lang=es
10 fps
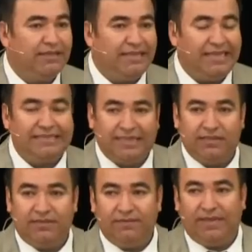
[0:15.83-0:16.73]
de
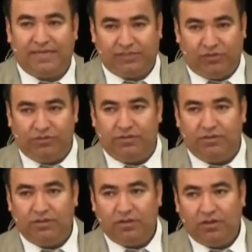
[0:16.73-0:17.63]
santificación
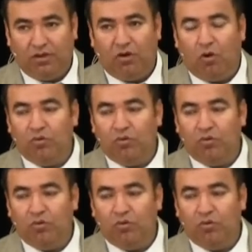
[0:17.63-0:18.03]
o